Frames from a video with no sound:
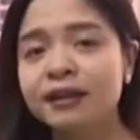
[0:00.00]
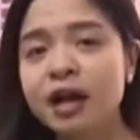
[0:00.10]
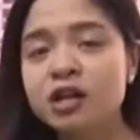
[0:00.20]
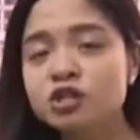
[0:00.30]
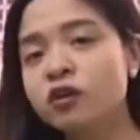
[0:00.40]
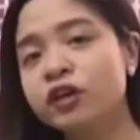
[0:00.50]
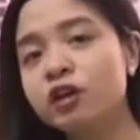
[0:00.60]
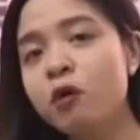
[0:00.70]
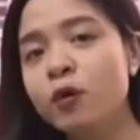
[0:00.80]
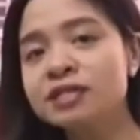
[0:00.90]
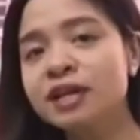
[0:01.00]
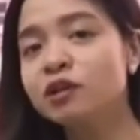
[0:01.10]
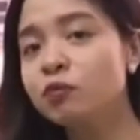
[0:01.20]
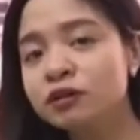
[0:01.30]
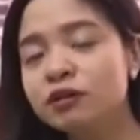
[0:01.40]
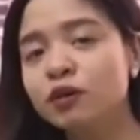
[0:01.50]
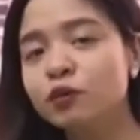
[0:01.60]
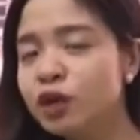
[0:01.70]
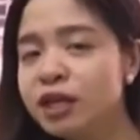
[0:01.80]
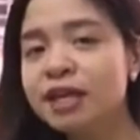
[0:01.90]
so với những bông hoa sen thông thường,
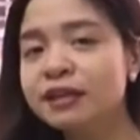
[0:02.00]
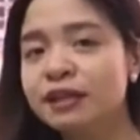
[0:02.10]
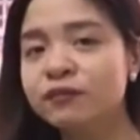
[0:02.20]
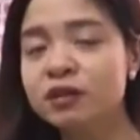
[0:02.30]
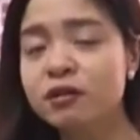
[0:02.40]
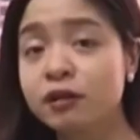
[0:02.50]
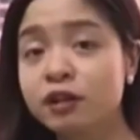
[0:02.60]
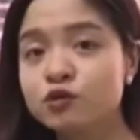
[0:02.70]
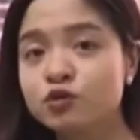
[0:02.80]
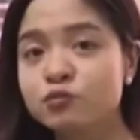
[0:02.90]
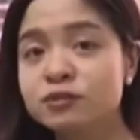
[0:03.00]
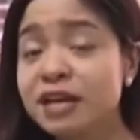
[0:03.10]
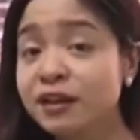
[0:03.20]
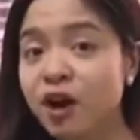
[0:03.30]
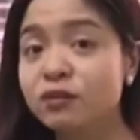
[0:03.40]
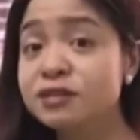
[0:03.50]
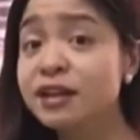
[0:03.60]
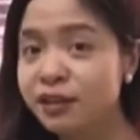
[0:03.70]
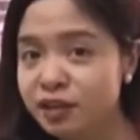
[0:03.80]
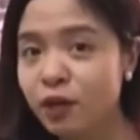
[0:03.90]
tuy nhiên thì vẫn được người tiêu dùng săn đón rất
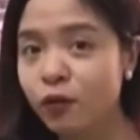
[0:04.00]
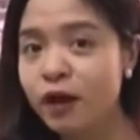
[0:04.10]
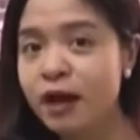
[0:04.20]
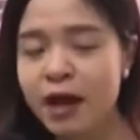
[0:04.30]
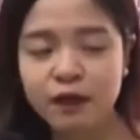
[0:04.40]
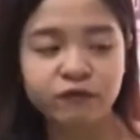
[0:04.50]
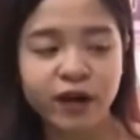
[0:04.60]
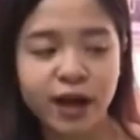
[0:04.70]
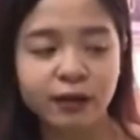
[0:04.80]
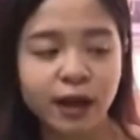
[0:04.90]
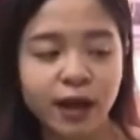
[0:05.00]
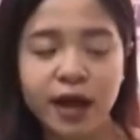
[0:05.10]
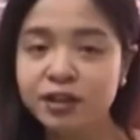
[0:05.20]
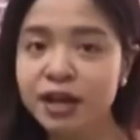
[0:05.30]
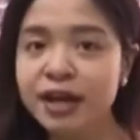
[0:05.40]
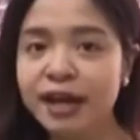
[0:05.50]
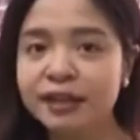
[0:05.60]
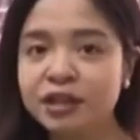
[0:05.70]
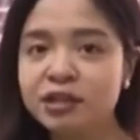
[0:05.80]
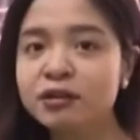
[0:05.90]
là nhiều. Và à, những ngày này
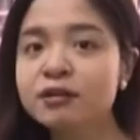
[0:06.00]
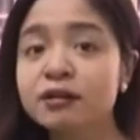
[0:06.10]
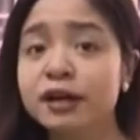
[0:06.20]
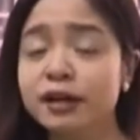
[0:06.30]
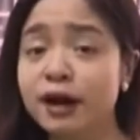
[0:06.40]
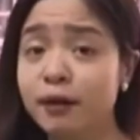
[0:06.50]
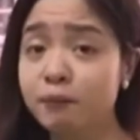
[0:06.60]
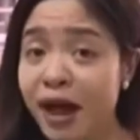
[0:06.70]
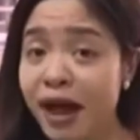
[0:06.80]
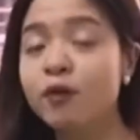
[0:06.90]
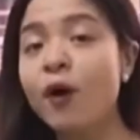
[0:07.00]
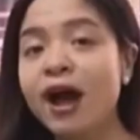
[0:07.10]
thì những người à, bán hoa